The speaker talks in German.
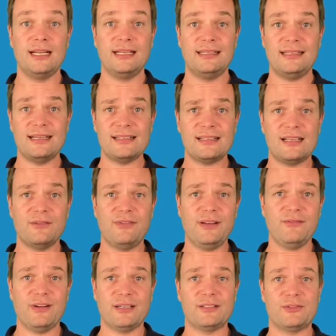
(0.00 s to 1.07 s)
Das
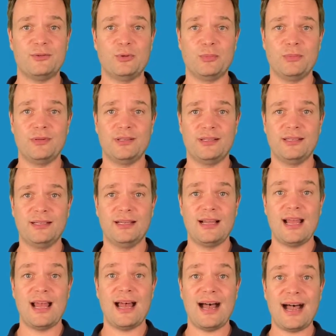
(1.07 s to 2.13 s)
Gewinnwachstum.
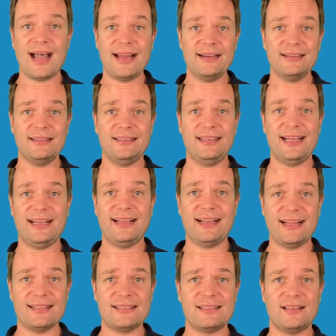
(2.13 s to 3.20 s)
Eine der
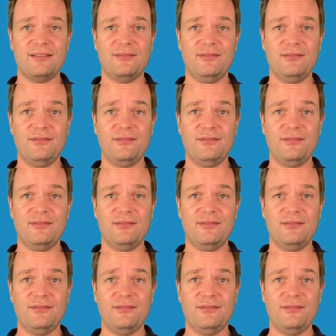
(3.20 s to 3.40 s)
ganz